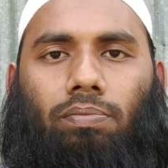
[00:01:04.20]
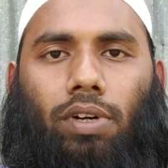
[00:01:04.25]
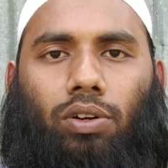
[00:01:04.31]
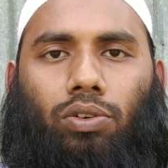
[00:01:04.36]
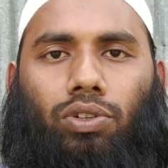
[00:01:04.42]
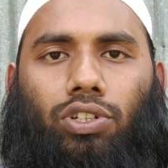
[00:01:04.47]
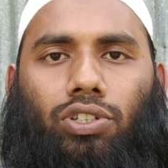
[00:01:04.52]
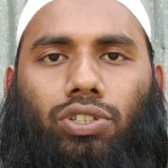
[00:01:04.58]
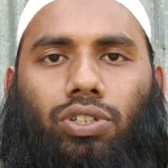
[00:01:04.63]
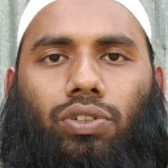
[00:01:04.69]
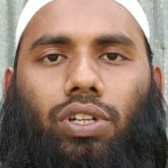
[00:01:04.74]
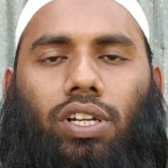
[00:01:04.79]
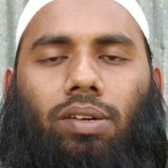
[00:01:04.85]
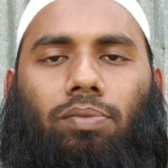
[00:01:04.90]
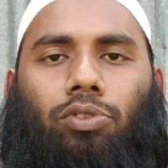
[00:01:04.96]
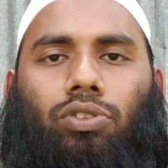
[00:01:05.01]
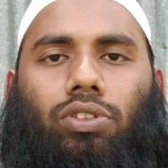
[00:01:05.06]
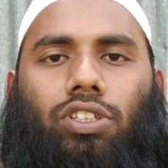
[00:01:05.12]
মাননীয়
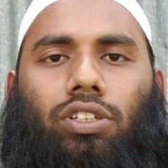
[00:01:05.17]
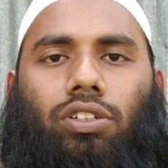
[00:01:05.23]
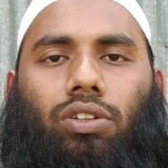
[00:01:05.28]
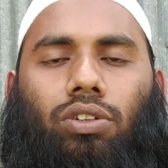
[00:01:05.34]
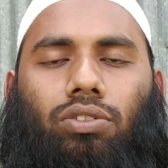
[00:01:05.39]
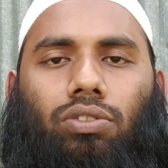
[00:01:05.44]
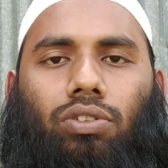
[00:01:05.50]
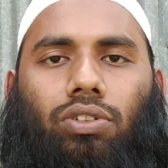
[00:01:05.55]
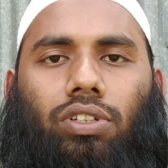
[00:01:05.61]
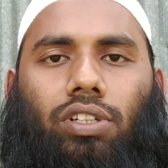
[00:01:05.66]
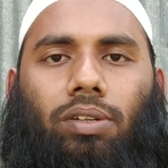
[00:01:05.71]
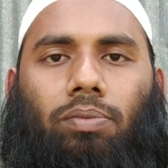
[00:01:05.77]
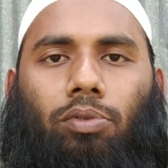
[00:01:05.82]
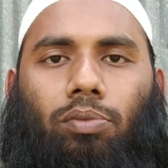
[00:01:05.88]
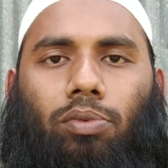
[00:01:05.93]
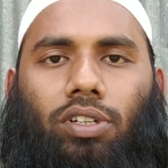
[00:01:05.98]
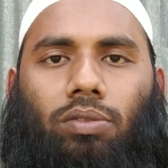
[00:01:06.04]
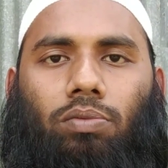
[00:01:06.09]
শিক্ষামন্ত্রী ডক্টর
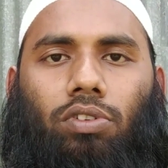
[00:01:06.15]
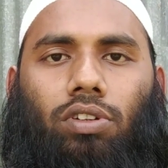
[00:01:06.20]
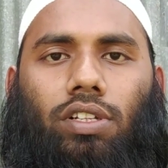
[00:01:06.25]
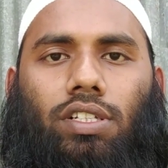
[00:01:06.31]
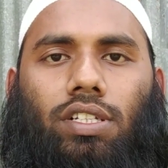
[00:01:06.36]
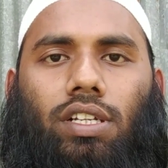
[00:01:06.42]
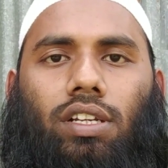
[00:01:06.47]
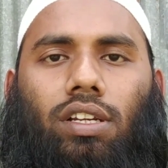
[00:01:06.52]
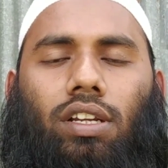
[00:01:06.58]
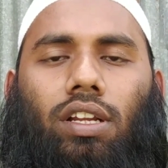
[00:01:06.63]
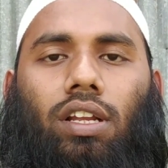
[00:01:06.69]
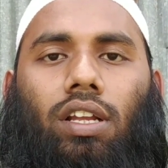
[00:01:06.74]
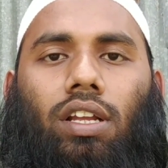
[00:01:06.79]
দীপুমণি বলেছেন